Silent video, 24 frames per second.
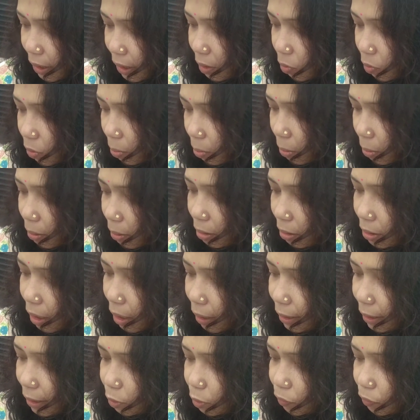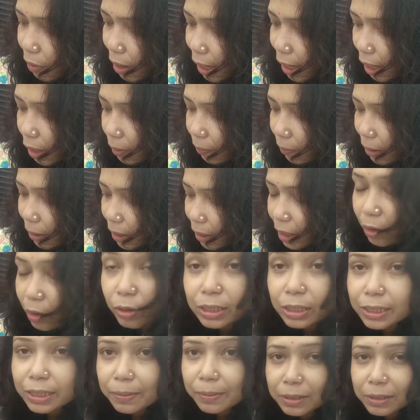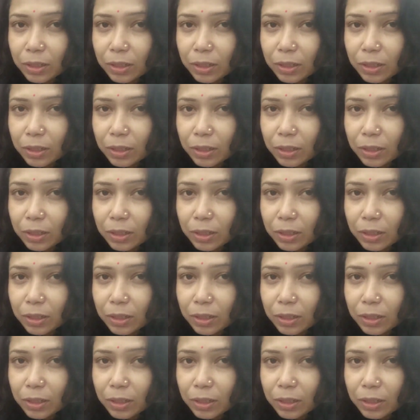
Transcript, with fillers: কি করবো বলো তো একটু ফাঁকা ফাঁকা হয়ে যাবে